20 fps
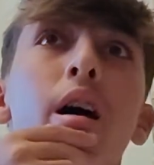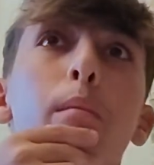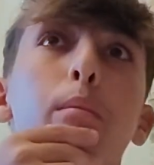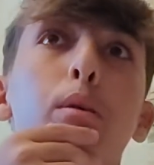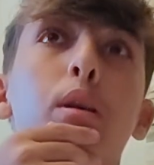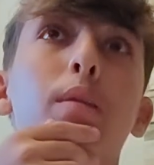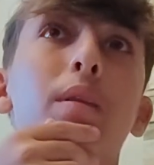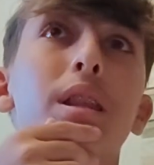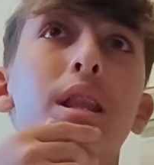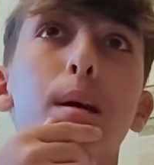
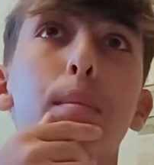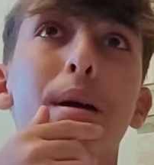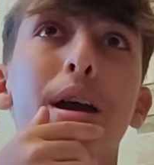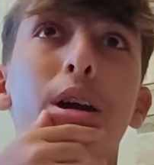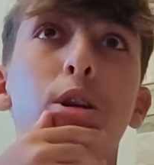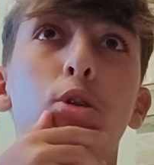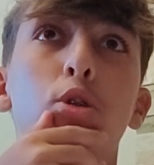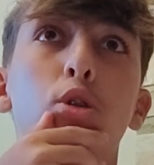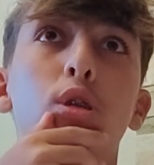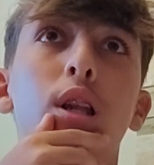poteva andare
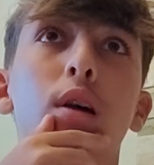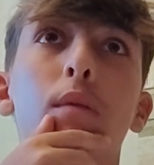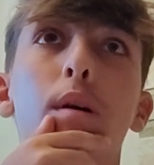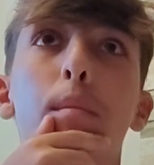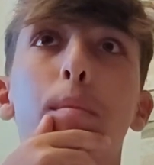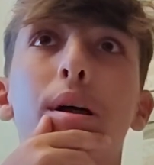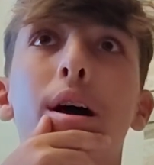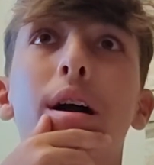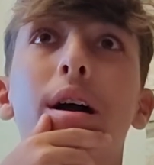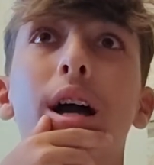peggio,
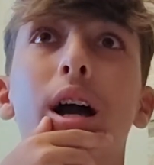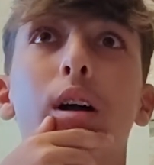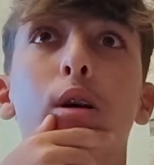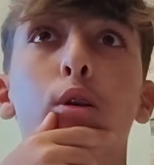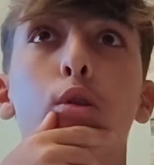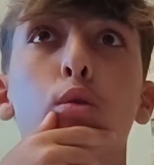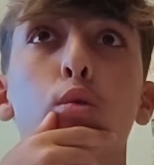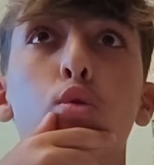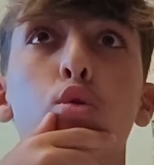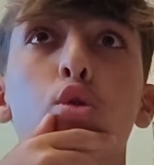Slavia Praga,
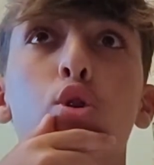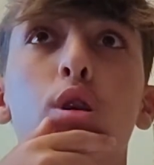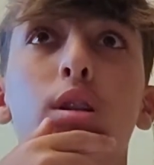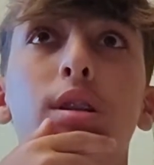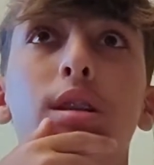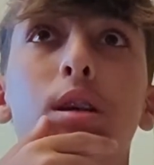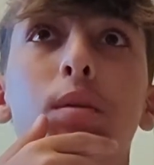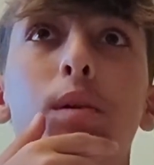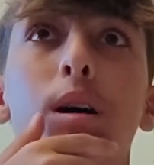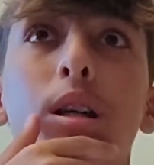Cruz,
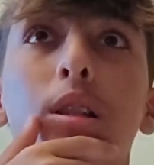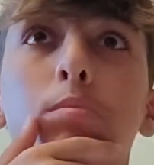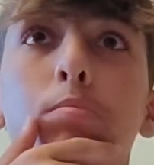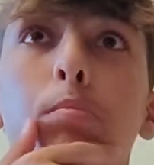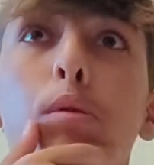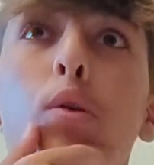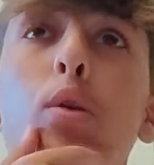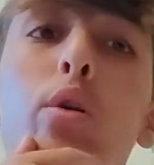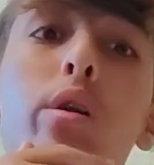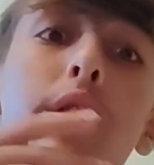
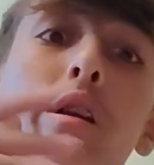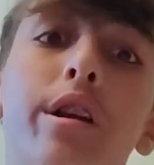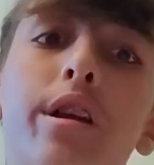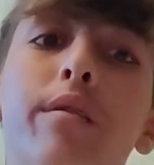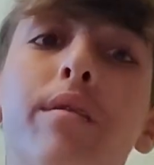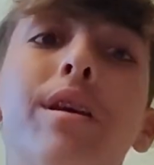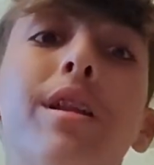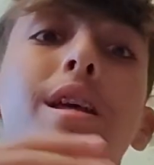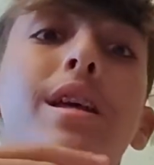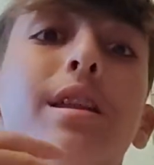
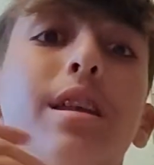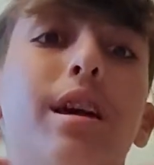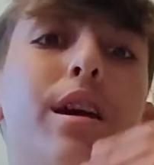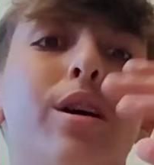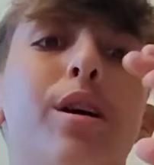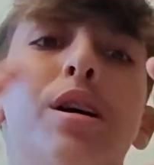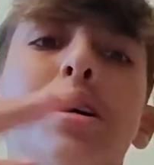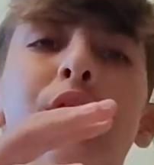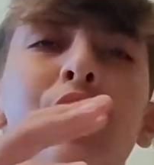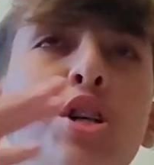Sivaspor,
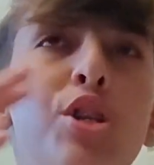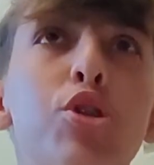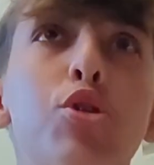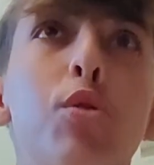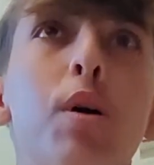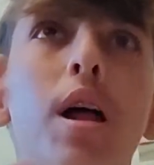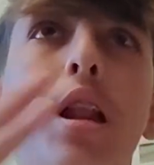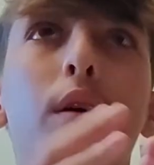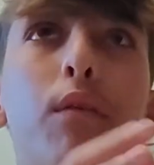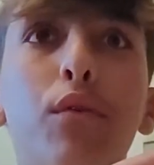vedete
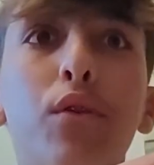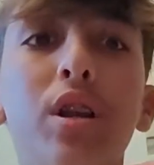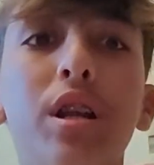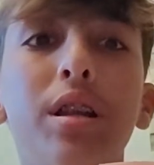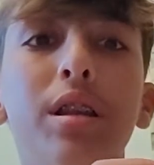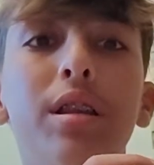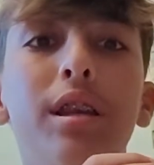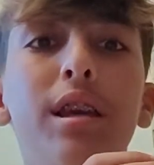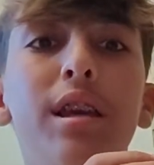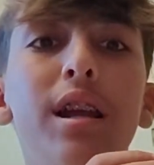cioè la
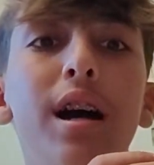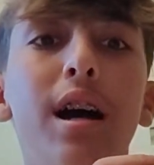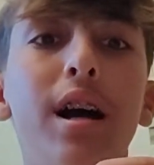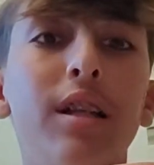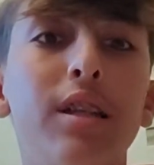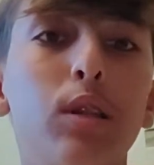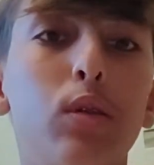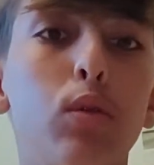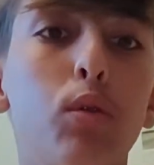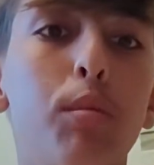
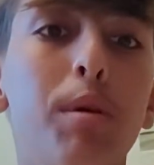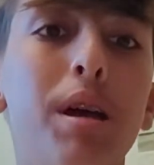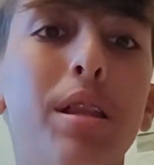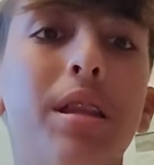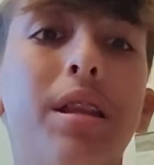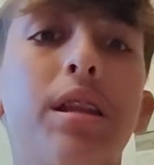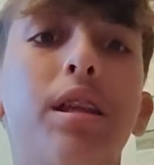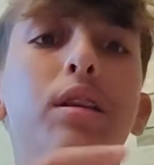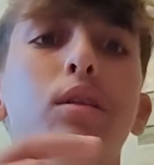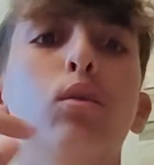Fiorentina secondo me è
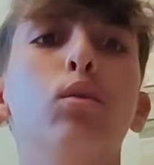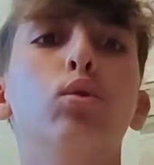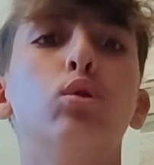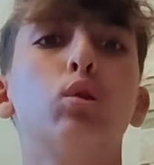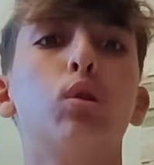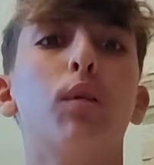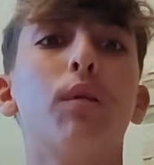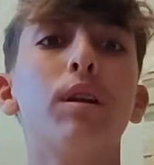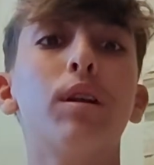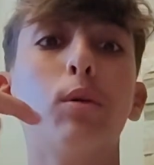andata di
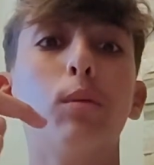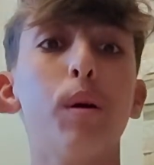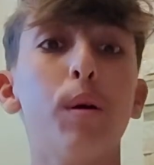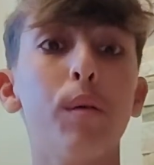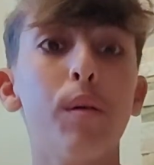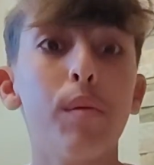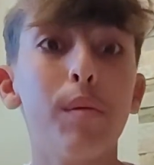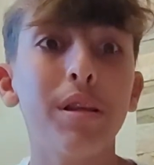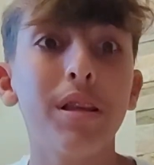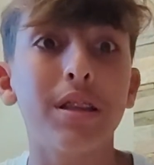gusto, poi
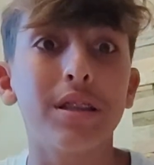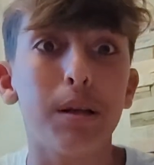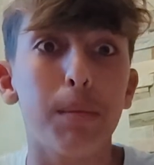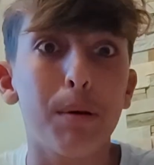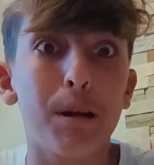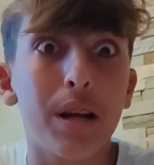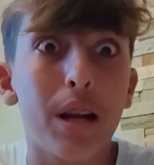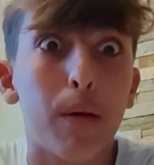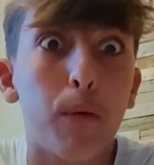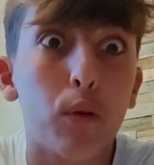ovviamente
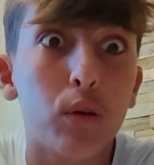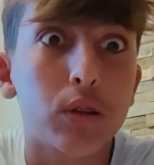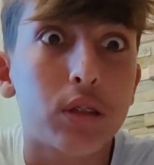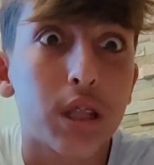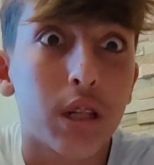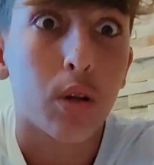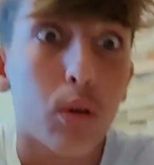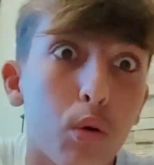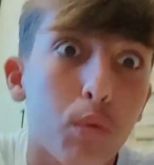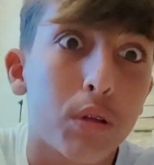sapere la
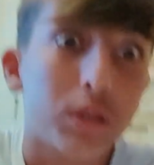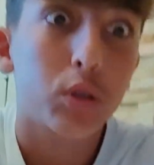vostra, no?